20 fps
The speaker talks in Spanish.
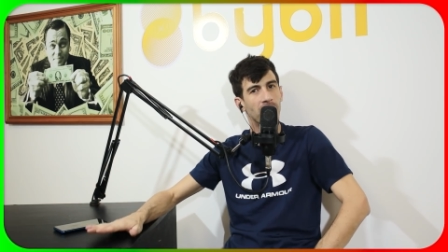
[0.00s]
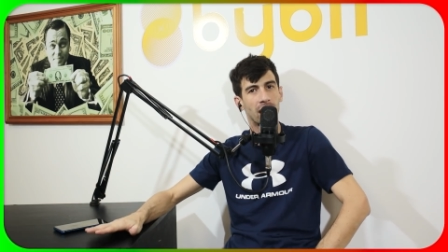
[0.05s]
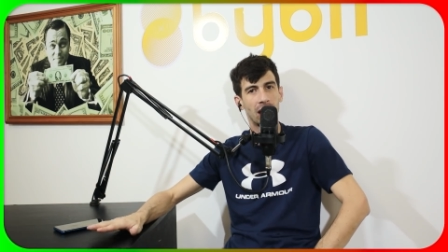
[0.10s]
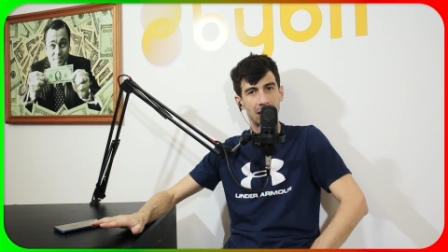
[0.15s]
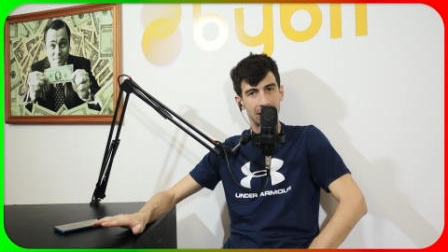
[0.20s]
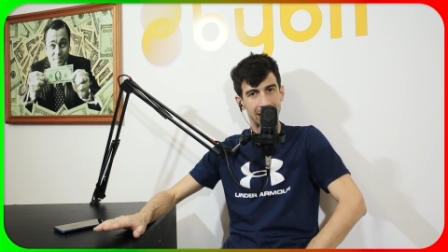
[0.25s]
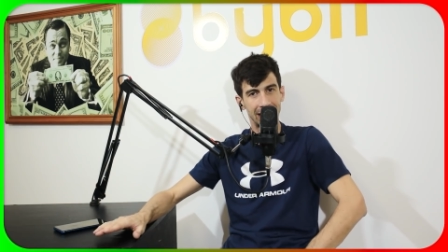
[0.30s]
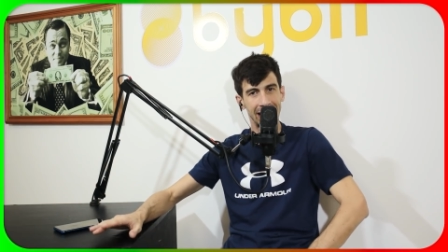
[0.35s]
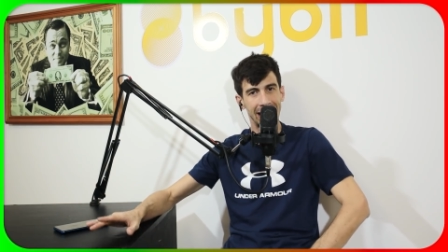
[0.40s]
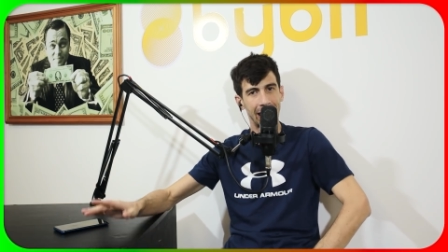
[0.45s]

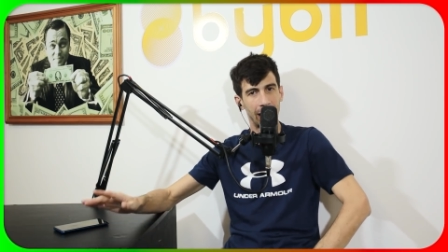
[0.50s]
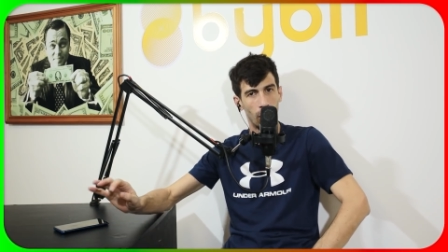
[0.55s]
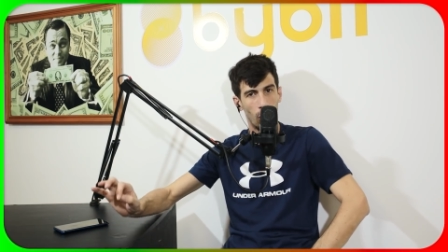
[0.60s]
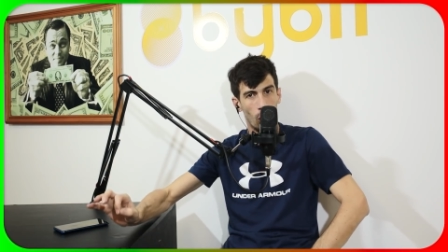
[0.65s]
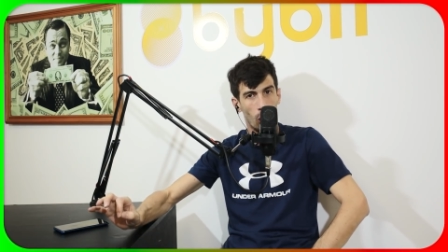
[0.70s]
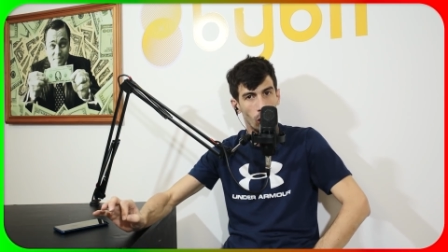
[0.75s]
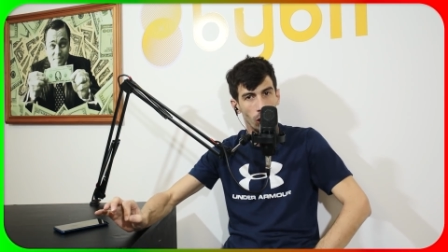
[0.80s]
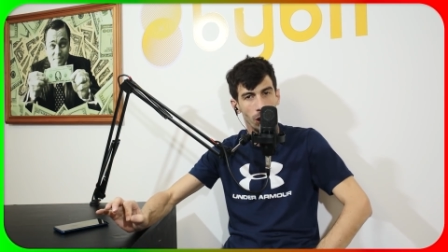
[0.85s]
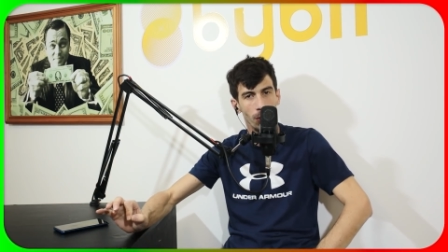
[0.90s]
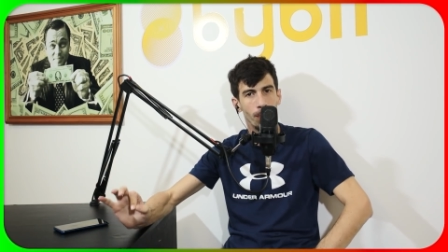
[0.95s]
Así que
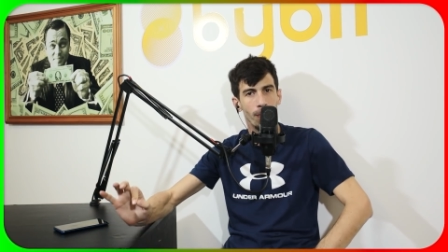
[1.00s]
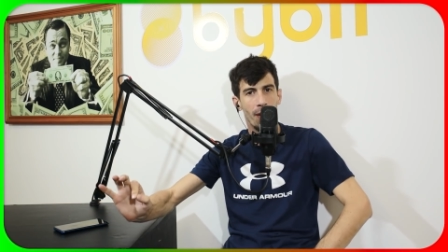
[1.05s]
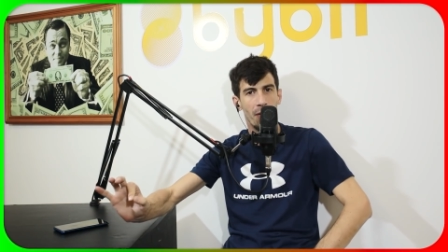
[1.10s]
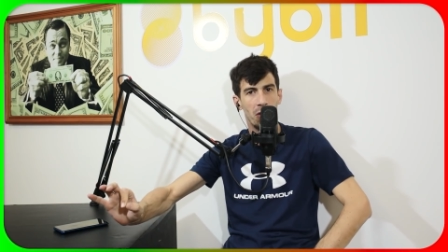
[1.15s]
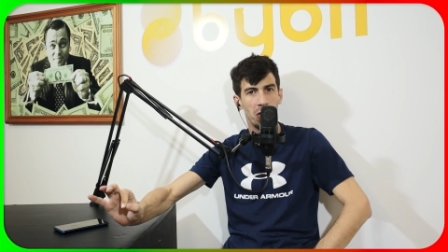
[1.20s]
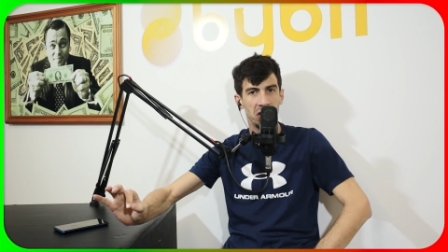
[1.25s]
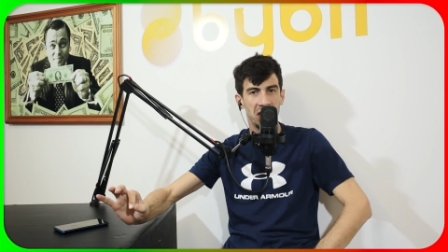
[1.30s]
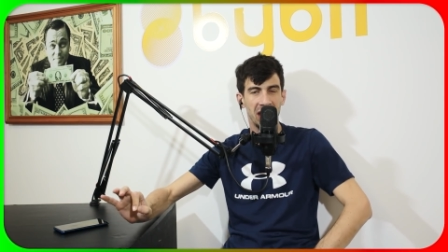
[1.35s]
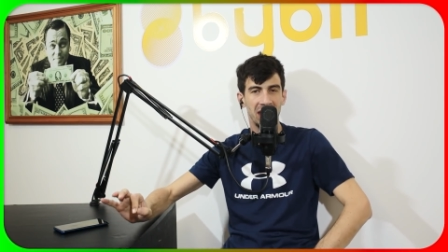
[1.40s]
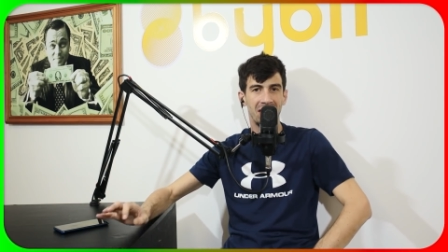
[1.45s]
hoy vamos
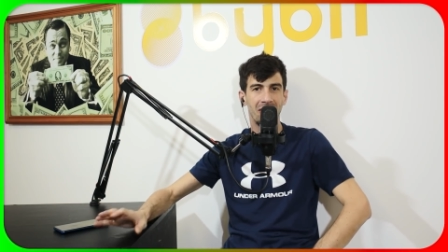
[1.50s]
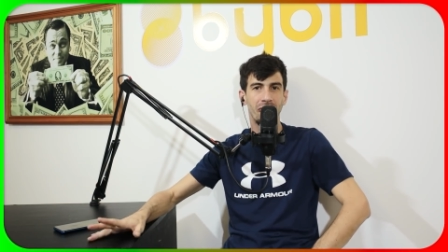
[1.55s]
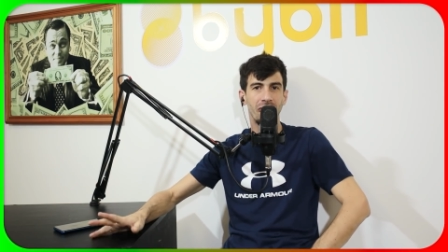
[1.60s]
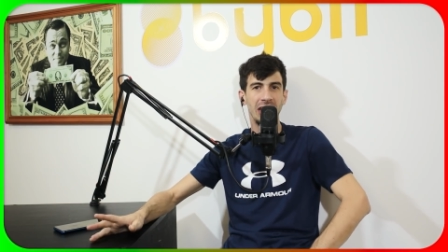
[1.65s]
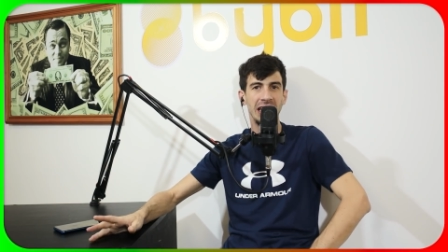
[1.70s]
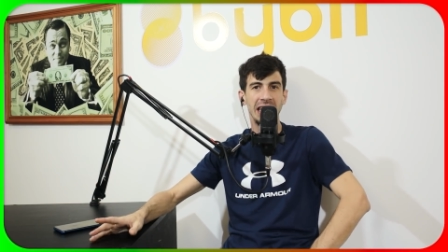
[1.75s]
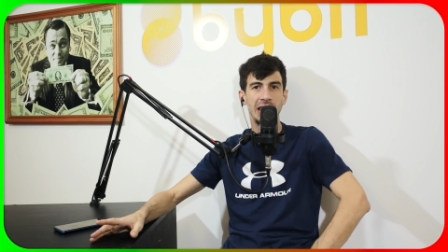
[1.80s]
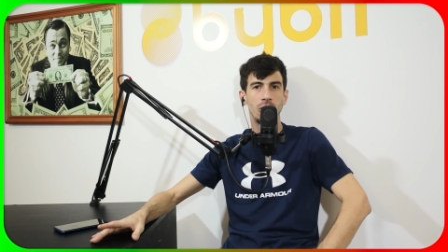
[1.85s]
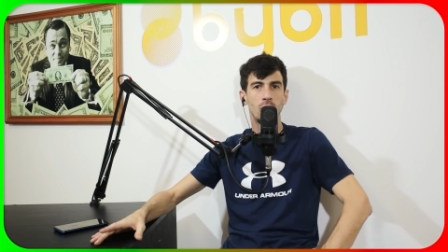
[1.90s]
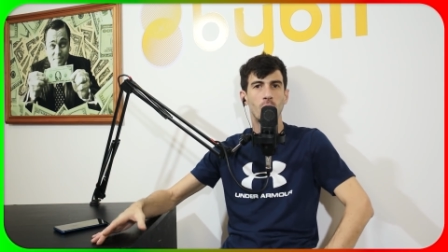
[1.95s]
a estar
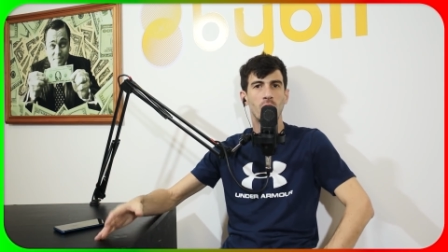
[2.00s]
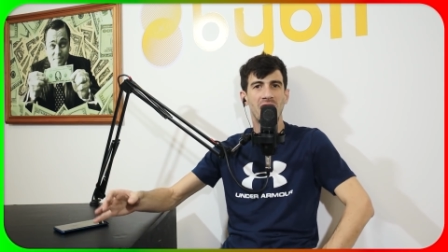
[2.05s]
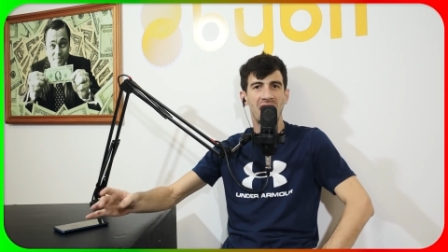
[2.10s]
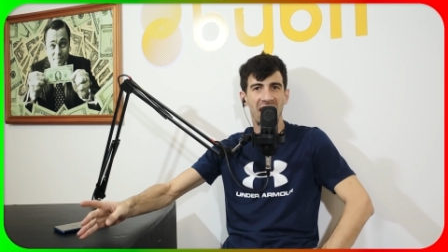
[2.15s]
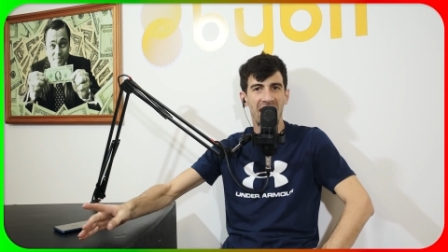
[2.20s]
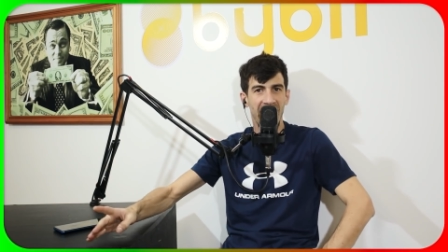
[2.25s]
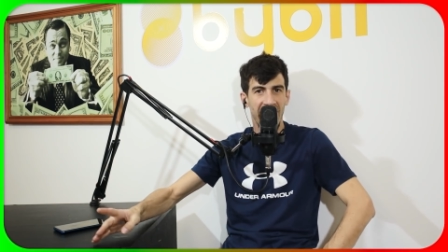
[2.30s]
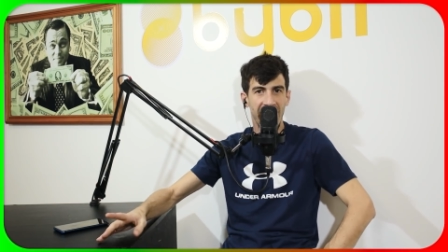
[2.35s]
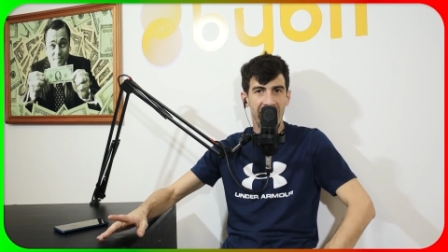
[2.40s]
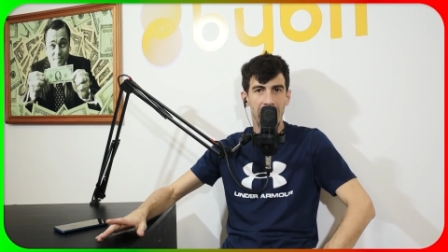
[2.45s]
definiendo qué
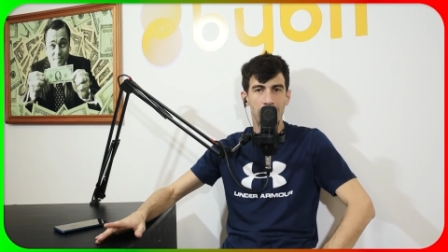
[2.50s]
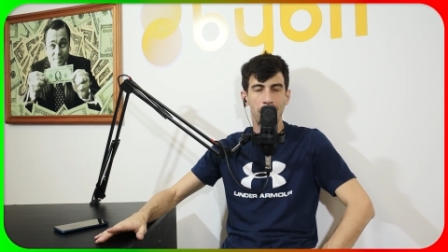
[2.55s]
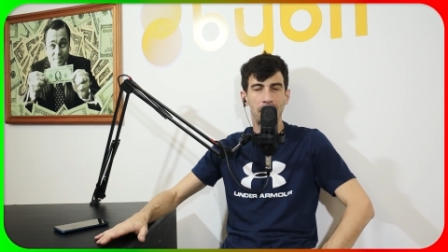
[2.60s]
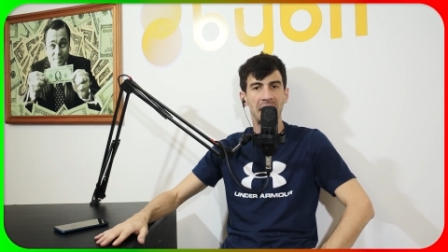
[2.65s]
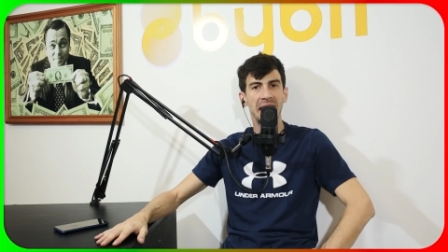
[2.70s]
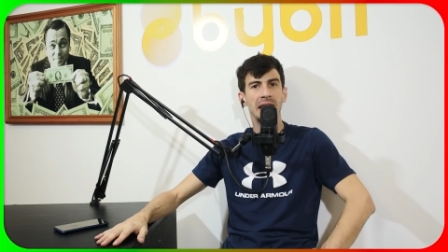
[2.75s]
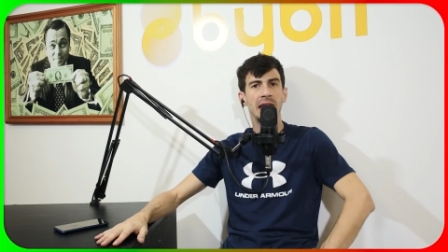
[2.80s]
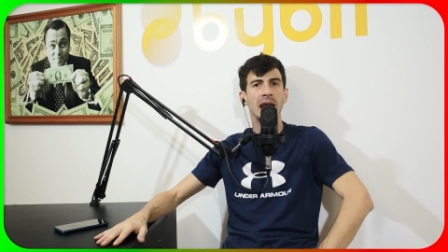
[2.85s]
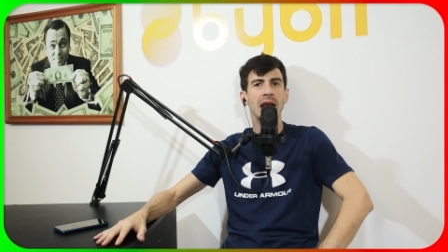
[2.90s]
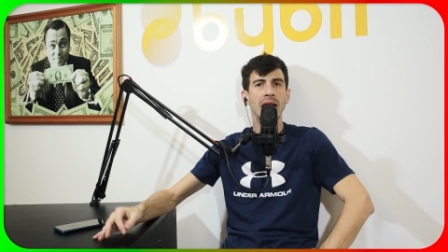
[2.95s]
es
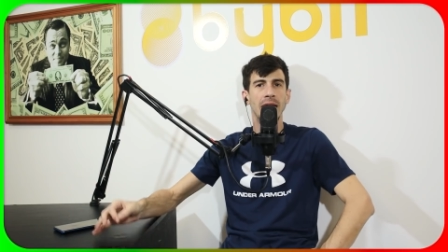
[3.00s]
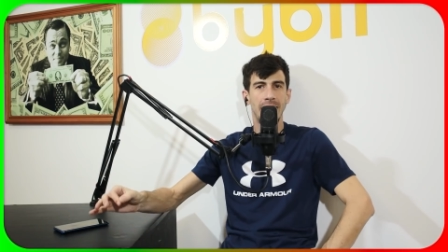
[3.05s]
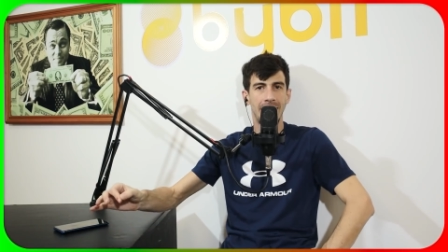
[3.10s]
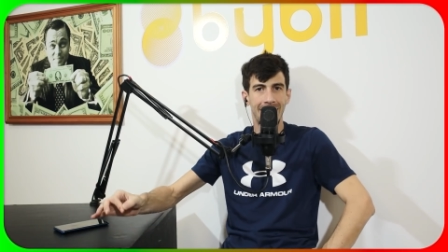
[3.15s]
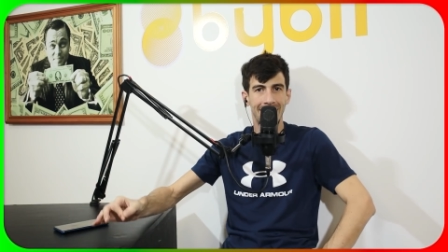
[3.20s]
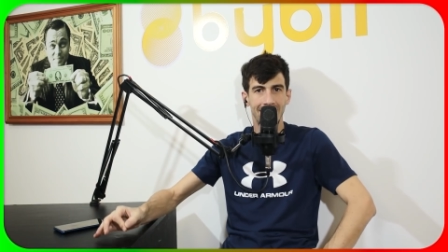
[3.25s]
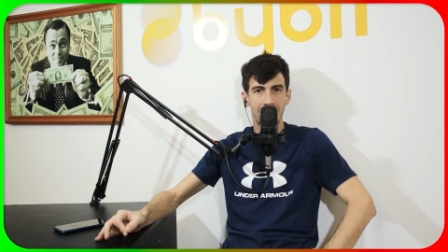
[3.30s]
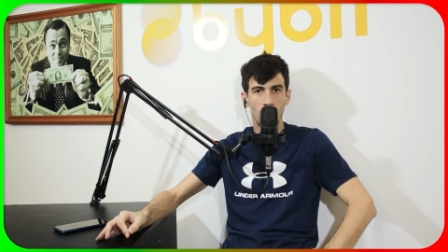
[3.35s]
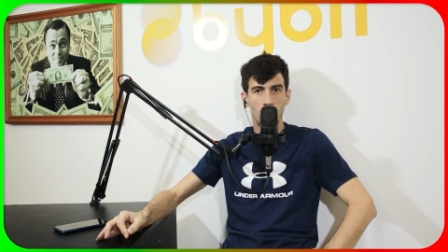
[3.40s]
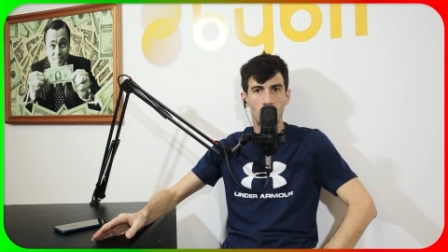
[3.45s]
scalping,
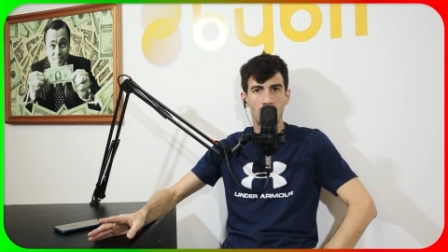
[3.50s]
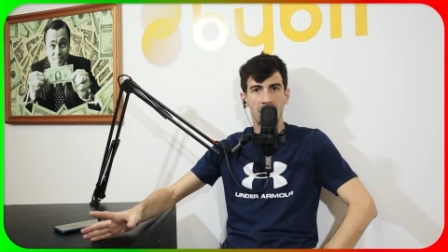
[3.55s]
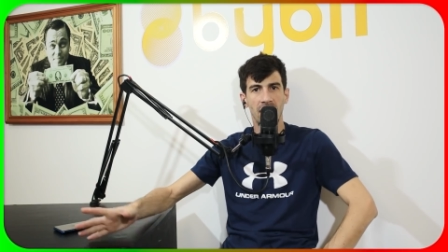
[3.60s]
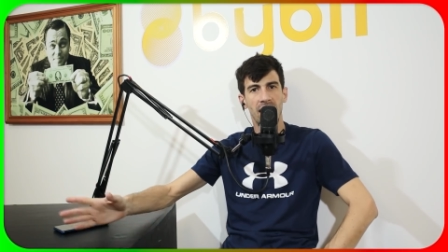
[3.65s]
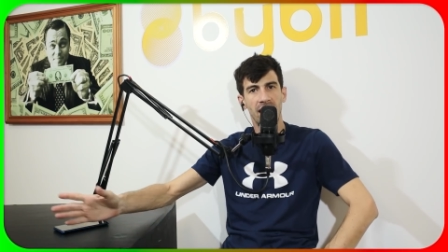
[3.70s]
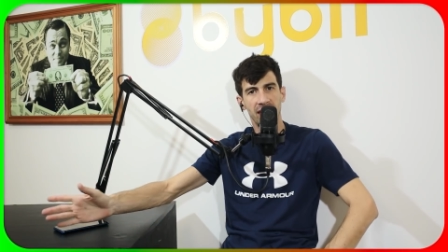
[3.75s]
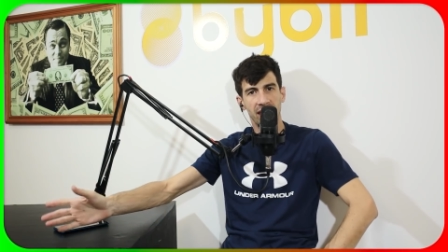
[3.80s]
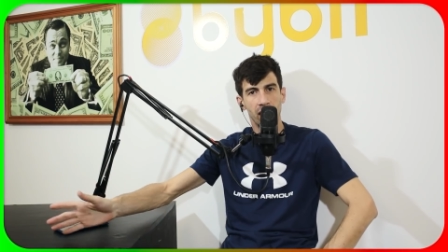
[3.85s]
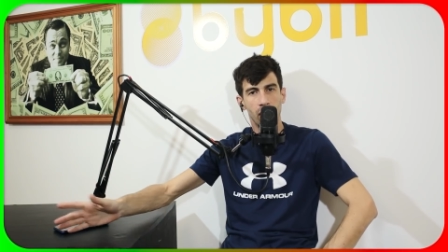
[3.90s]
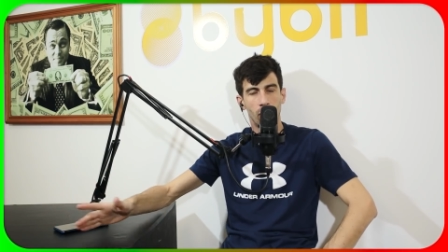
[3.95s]
la
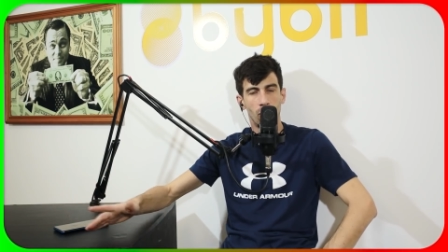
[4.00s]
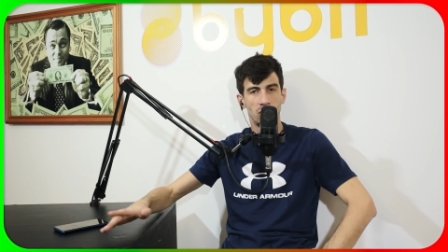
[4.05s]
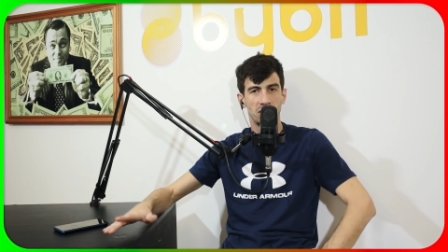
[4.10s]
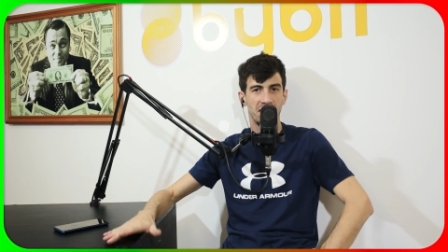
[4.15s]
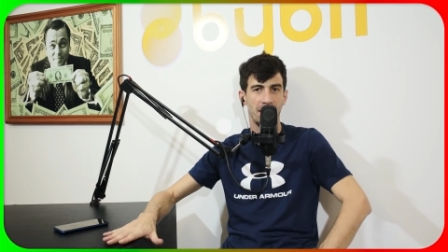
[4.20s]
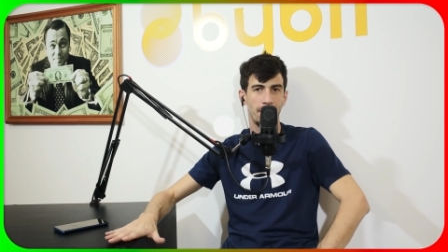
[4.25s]
teoría y cómo se